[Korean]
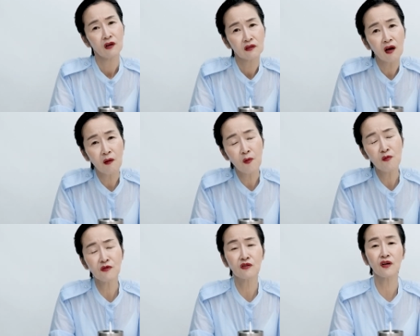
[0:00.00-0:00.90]
내가
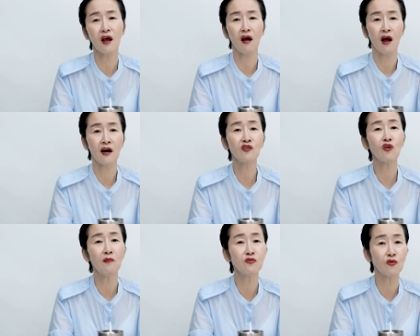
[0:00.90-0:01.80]
보면 그게
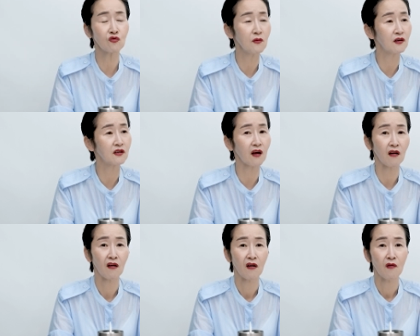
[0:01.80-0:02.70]
하나도 안 부럽구만
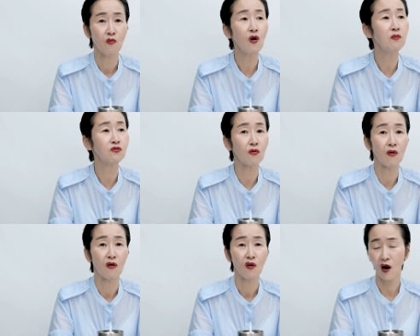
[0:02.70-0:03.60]
그게 뭐가
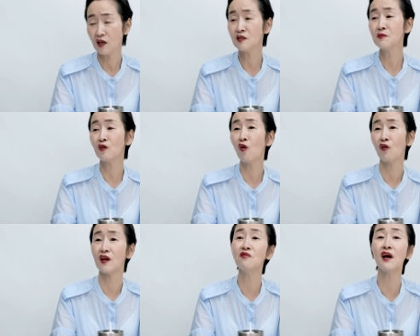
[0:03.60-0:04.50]
부러워? 가슴이
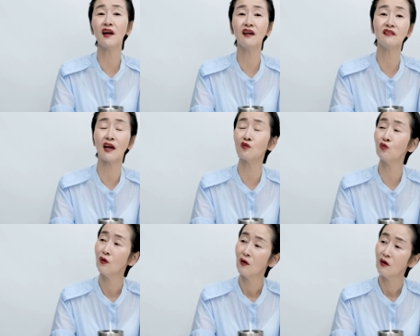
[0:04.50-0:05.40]
커. 옛날에는
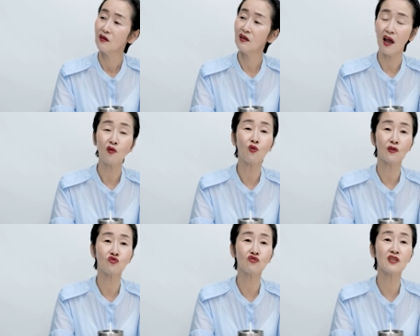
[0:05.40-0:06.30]
나도 이
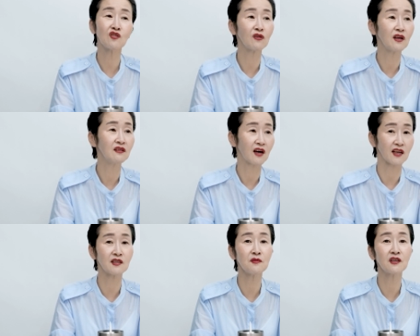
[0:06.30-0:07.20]
에고가 죽기 전에는
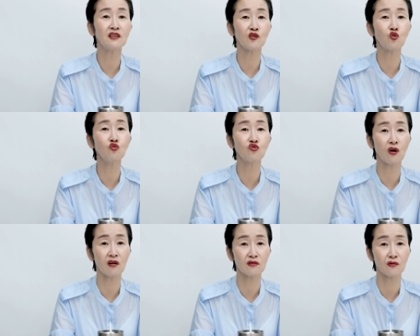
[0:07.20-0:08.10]
가슴이 큰 게 좋은 줄
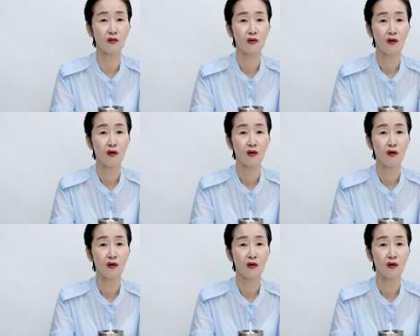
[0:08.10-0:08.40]
알았어.